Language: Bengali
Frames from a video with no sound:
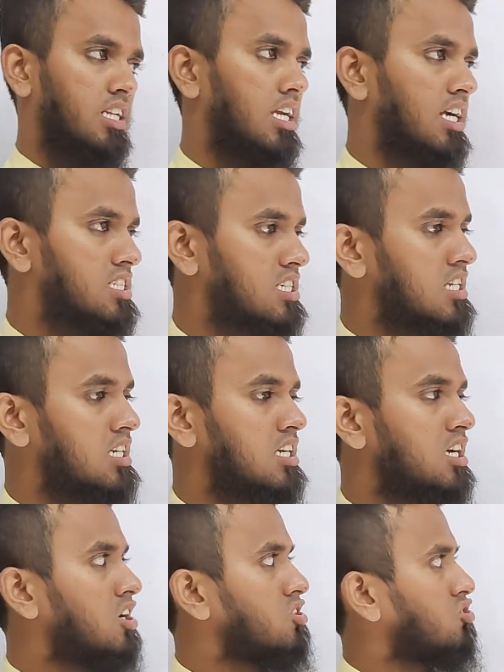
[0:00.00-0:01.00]
ঠিক আছে
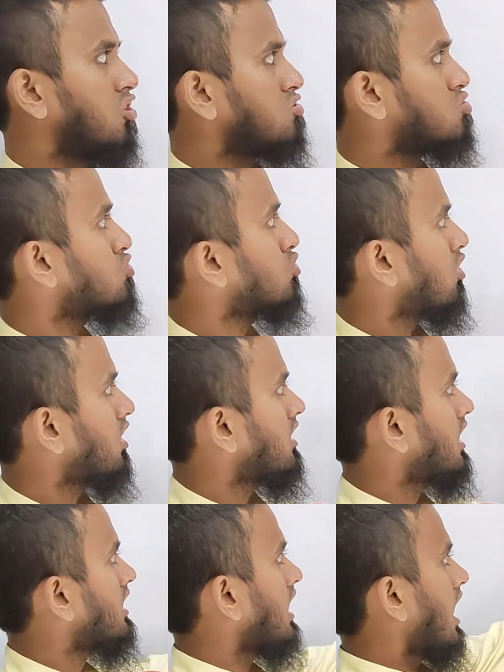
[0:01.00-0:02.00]
চলো শুরু করা
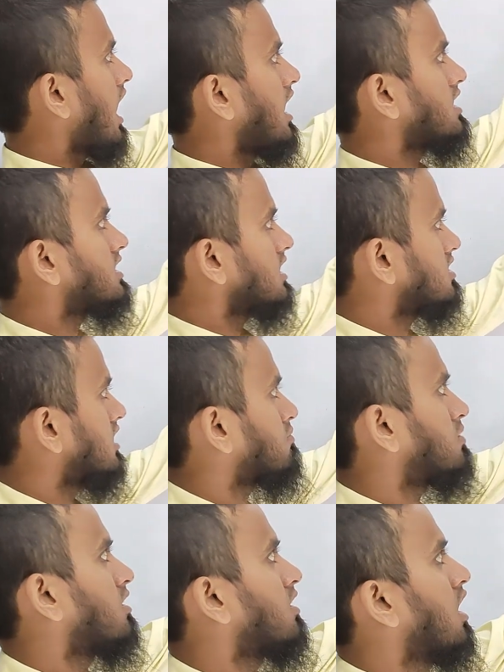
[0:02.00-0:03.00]
যাক আজকের
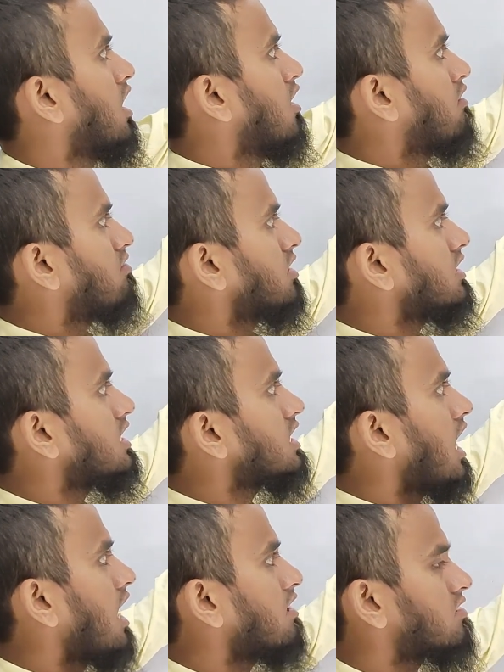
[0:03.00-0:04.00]
চ্যাপ্টার ব্রিদিং
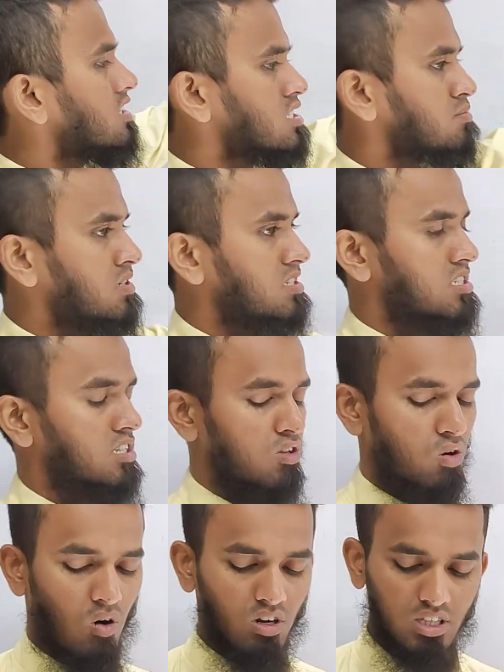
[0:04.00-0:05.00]
অ্যান্ড রেসপিরেশন
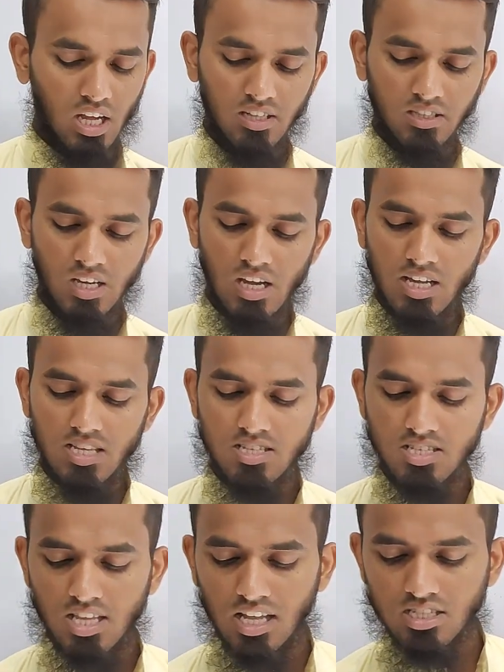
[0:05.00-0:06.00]
অর্থাৎ
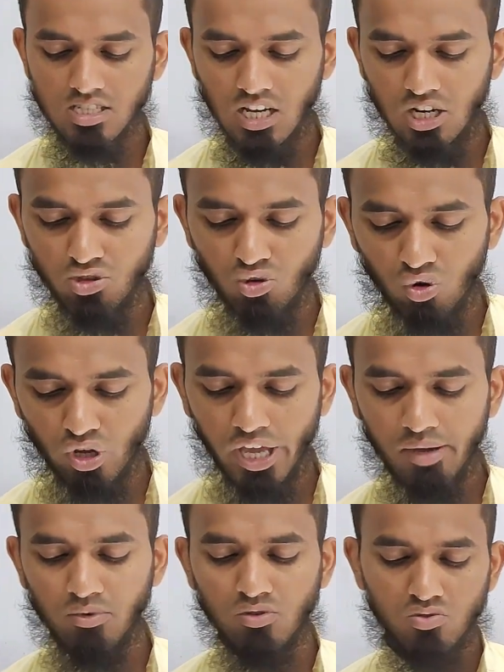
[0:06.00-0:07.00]
শ্বাসকার্য
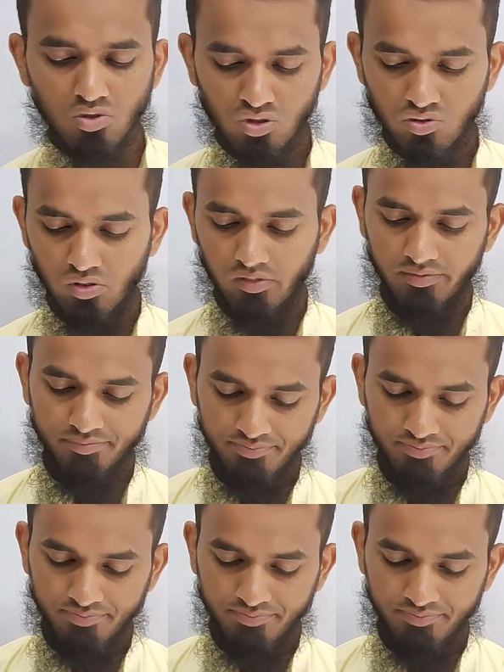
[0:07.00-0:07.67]
এবং শ্বসন